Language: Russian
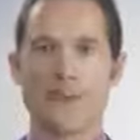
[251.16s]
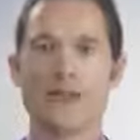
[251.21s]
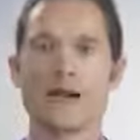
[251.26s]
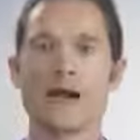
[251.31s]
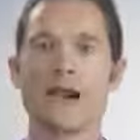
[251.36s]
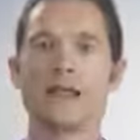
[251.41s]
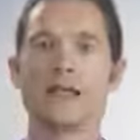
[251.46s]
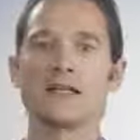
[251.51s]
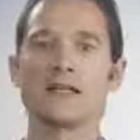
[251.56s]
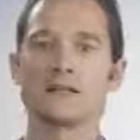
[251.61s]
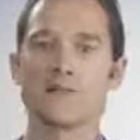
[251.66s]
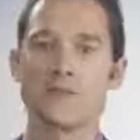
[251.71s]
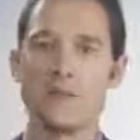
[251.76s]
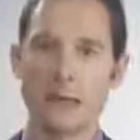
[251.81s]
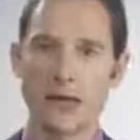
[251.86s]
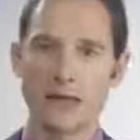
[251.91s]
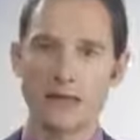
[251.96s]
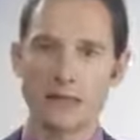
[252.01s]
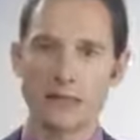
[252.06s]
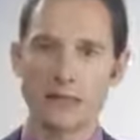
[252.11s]
Наконец,
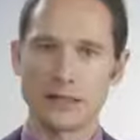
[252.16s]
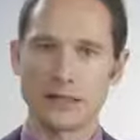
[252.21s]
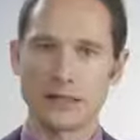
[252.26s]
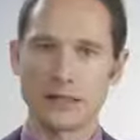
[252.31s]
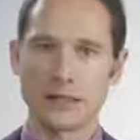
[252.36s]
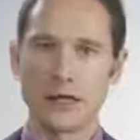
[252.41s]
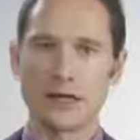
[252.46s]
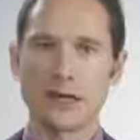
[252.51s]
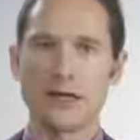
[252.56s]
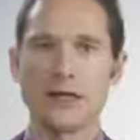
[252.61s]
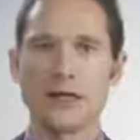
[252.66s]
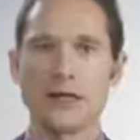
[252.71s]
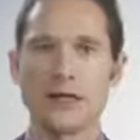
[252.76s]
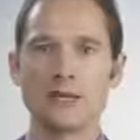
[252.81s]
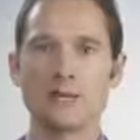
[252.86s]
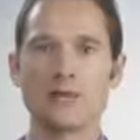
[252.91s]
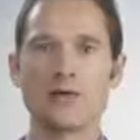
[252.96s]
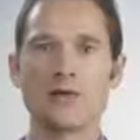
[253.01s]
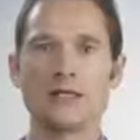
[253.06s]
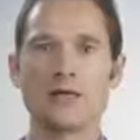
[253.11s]
в-пятых,
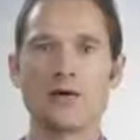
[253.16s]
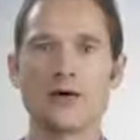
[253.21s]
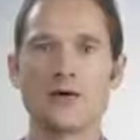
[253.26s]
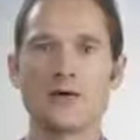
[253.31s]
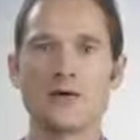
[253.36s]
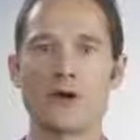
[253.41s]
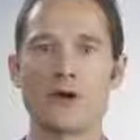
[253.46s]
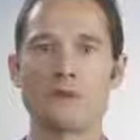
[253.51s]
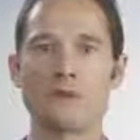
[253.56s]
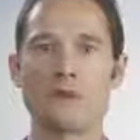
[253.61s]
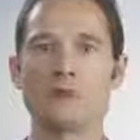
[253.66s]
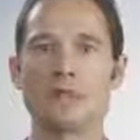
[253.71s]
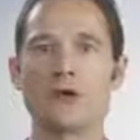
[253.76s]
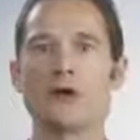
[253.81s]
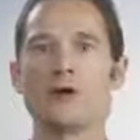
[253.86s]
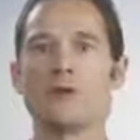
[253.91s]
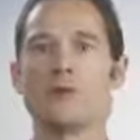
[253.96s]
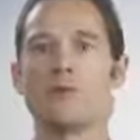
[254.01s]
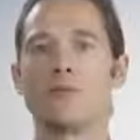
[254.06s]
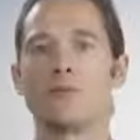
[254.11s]
ритмы здоровья
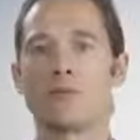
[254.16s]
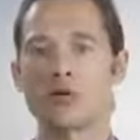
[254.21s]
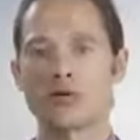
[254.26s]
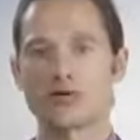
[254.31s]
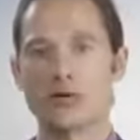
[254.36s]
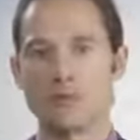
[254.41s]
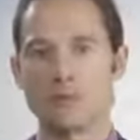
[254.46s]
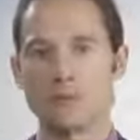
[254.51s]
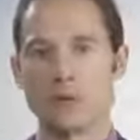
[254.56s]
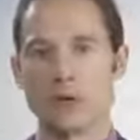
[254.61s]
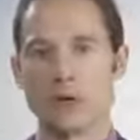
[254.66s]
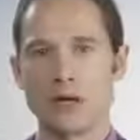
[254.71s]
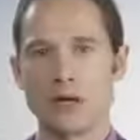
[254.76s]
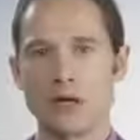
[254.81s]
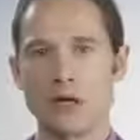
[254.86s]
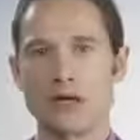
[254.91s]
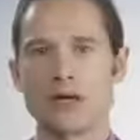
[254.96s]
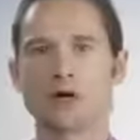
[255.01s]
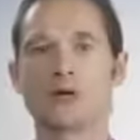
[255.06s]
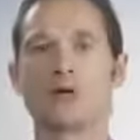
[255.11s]
обладают мощным
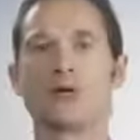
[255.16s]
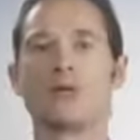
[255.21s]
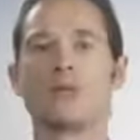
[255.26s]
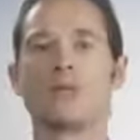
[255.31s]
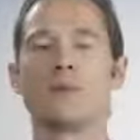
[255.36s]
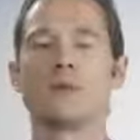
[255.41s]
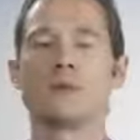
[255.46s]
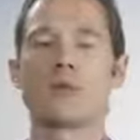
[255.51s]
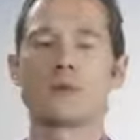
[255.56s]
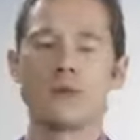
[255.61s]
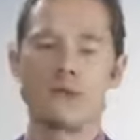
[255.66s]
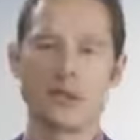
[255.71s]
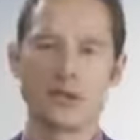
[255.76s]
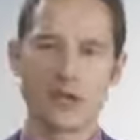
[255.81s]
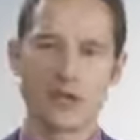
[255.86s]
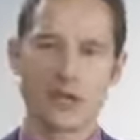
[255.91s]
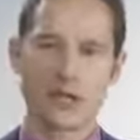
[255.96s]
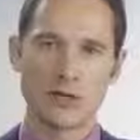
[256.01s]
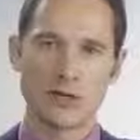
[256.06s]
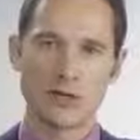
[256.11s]

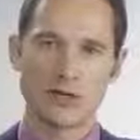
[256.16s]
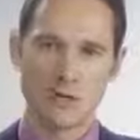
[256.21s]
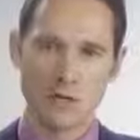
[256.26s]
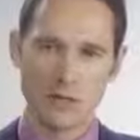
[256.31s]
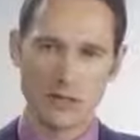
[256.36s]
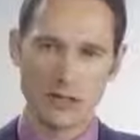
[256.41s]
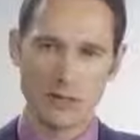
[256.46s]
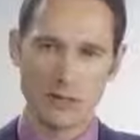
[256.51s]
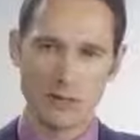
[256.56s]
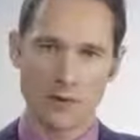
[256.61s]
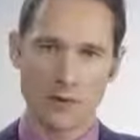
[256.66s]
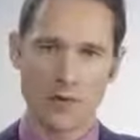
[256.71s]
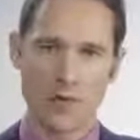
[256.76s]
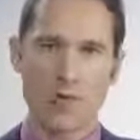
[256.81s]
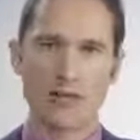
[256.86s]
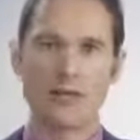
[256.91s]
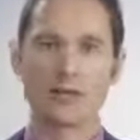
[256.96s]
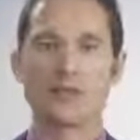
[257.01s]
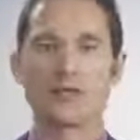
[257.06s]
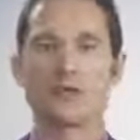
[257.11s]
хронобиологическим эффектом –
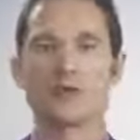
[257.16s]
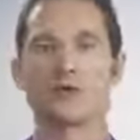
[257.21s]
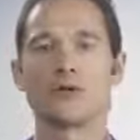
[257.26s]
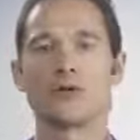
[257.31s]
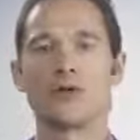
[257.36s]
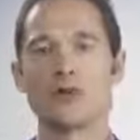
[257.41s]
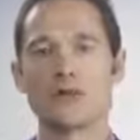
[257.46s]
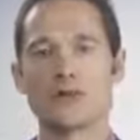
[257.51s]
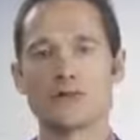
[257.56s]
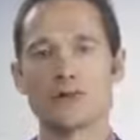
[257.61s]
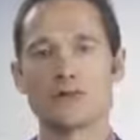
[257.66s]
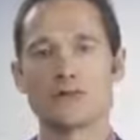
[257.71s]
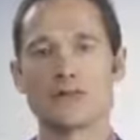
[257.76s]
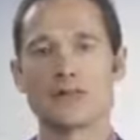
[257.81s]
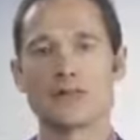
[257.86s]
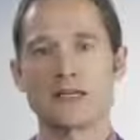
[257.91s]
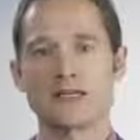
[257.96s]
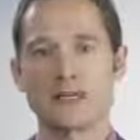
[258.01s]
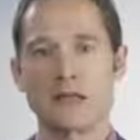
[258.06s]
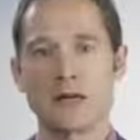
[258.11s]
за счет наличия в
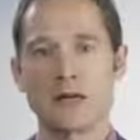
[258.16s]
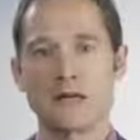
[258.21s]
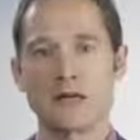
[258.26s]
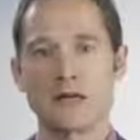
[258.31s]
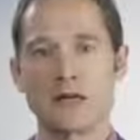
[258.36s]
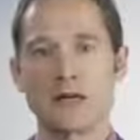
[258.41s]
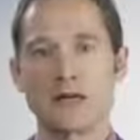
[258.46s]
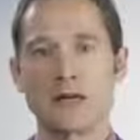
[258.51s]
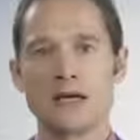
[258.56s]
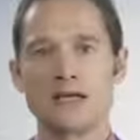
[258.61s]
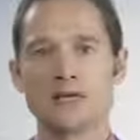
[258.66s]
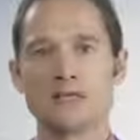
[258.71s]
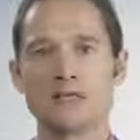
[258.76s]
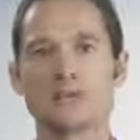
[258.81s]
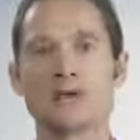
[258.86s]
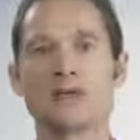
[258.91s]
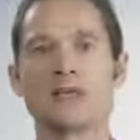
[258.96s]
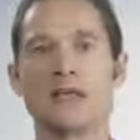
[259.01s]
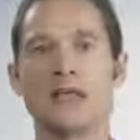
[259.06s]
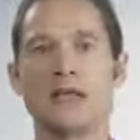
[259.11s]
составе
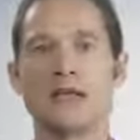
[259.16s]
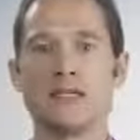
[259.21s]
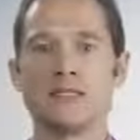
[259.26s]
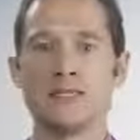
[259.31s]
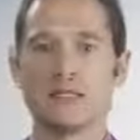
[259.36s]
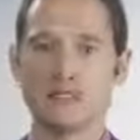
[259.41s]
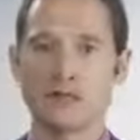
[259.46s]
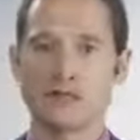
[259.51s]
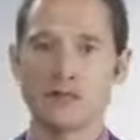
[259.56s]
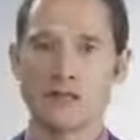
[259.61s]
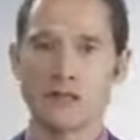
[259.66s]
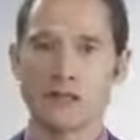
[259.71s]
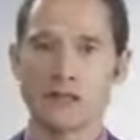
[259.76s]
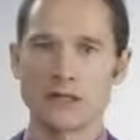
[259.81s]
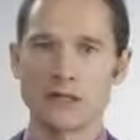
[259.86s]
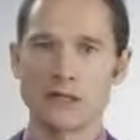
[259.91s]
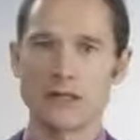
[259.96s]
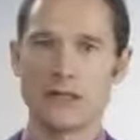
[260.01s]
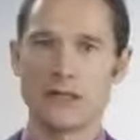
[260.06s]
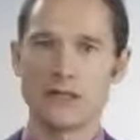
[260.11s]
специализированных
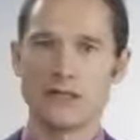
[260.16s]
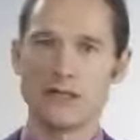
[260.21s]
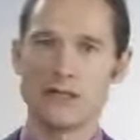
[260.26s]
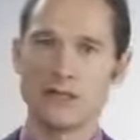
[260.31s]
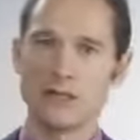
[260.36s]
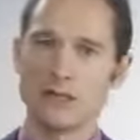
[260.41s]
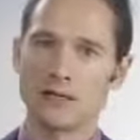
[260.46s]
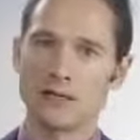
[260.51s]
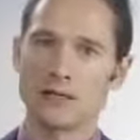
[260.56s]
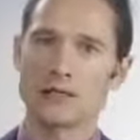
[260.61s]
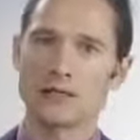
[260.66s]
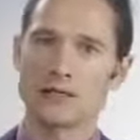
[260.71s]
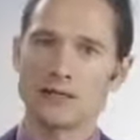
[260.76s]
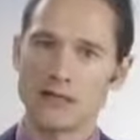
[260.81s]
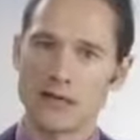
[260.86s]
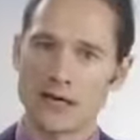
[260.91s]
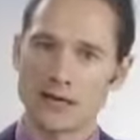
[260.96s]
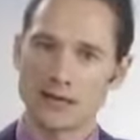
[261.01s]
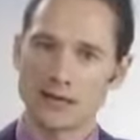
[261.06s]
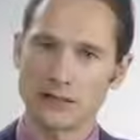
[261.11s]
растительных
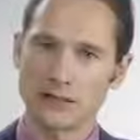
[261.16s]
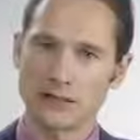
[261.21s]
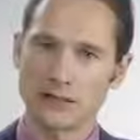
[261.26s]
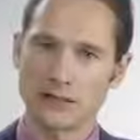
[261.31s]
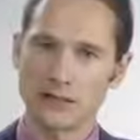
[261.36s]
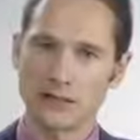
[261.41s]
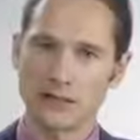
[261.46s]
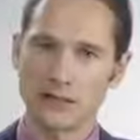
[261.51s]
экстрактов,